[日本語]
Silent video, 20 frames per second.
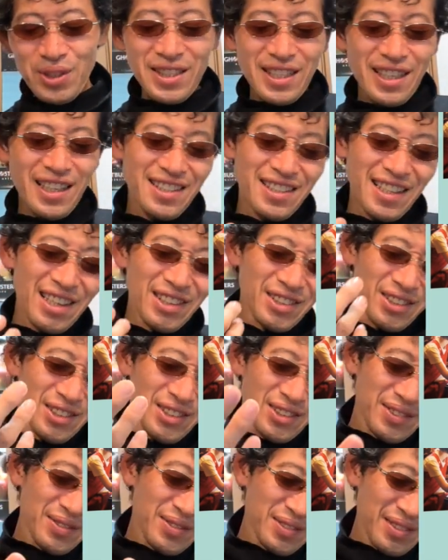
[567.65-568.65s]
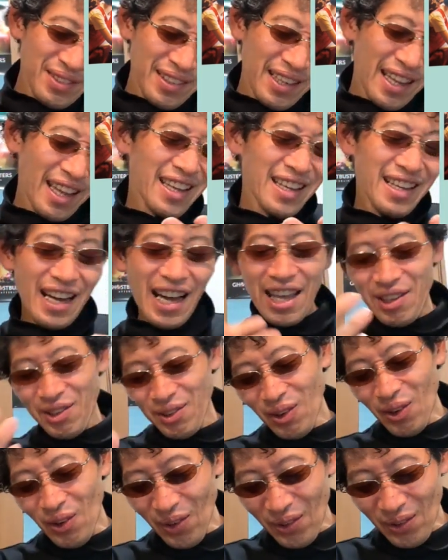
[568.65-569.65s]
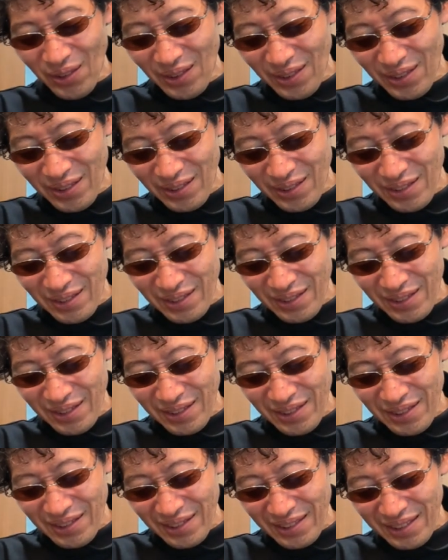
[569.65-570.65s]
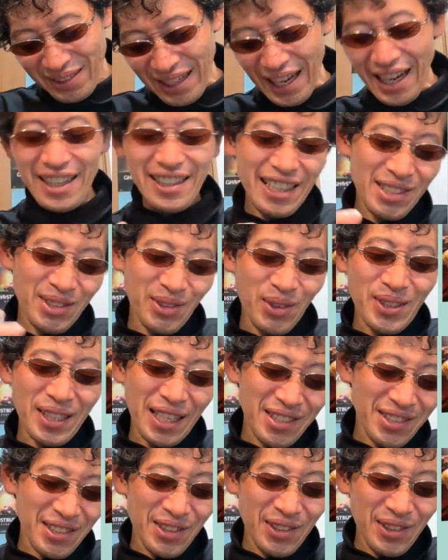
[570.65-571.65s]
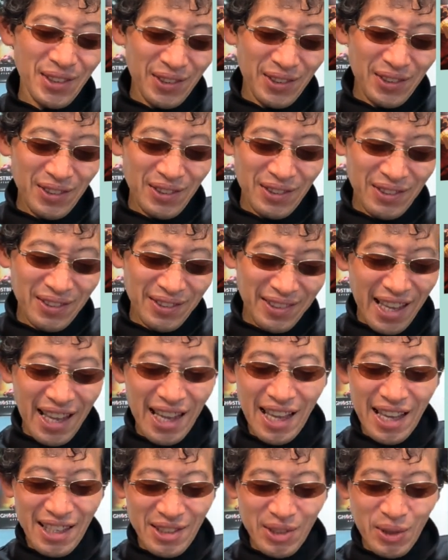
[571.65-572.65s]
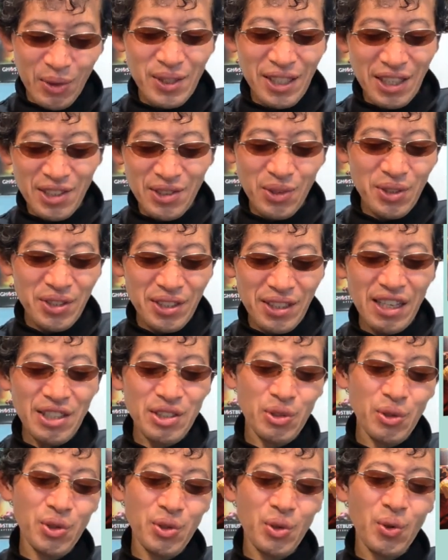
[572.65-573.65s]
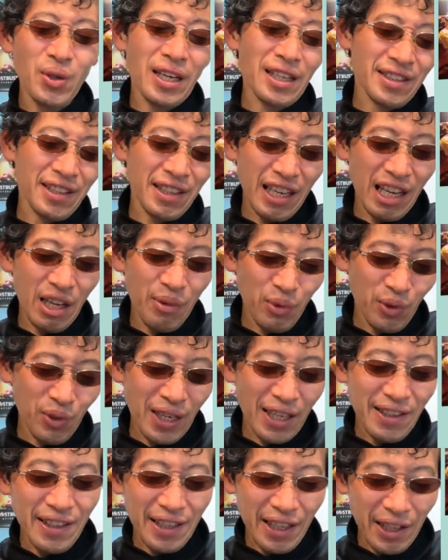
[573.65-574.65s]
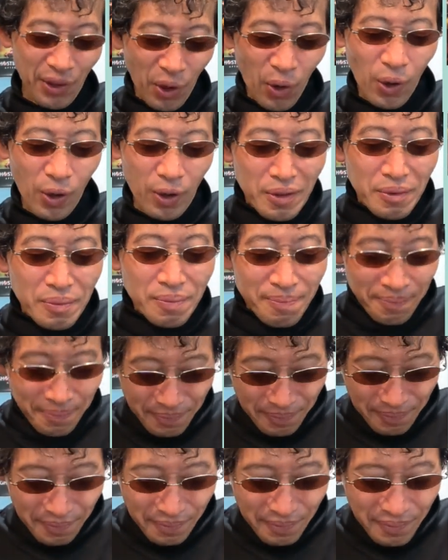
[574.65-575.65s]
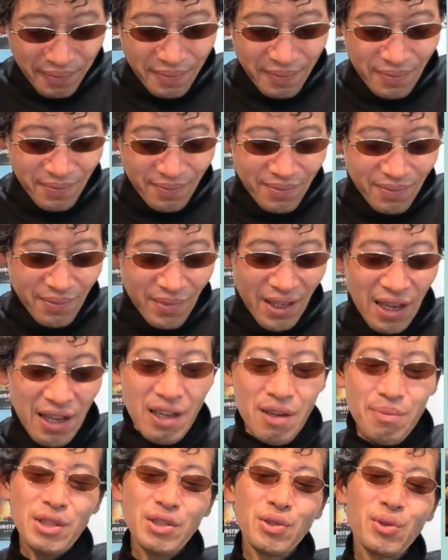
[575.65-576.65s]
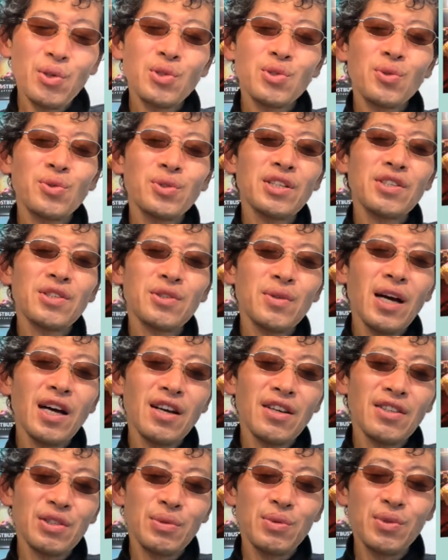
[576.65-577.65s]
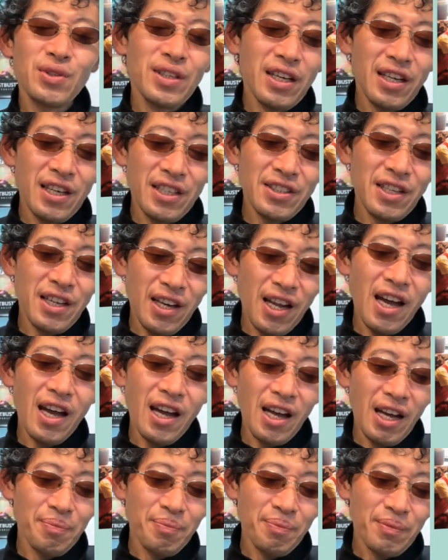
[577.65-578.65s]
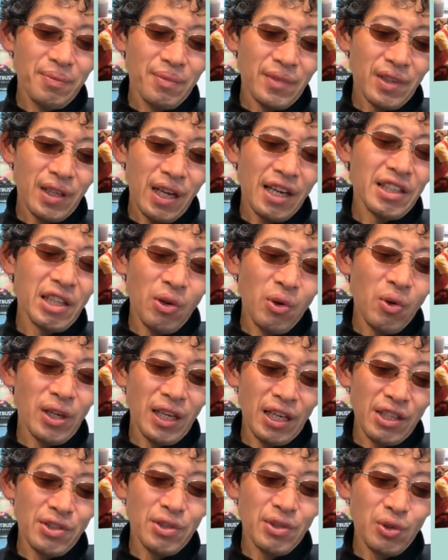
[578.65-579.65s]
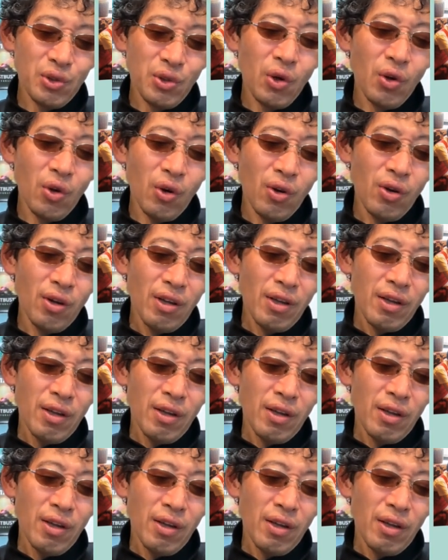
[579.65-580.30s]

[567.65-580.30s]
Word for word: 許されざる恋愛を書いた小説で、小説としてはすごい評価が高いものなんだけど、まあその小説は自分からしたら、書いた方からすると、